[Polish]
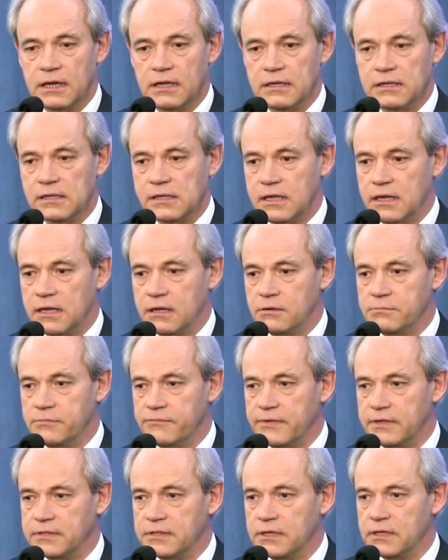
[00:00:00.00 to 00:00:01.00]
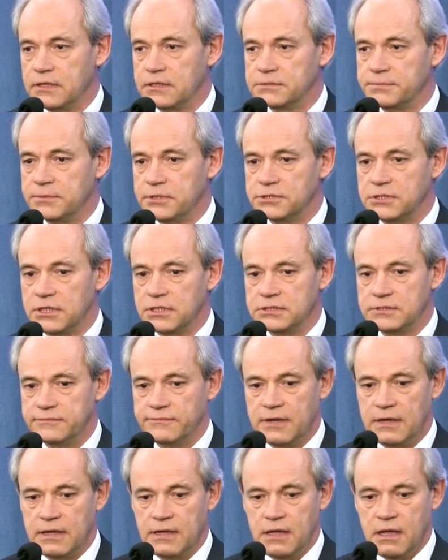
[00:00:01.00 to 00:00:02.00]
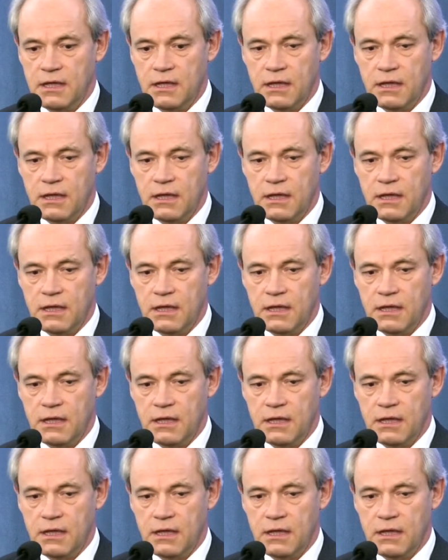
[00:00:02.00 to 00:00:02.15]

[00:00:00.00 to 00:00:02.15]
ale dla obywateli i społeczeństwa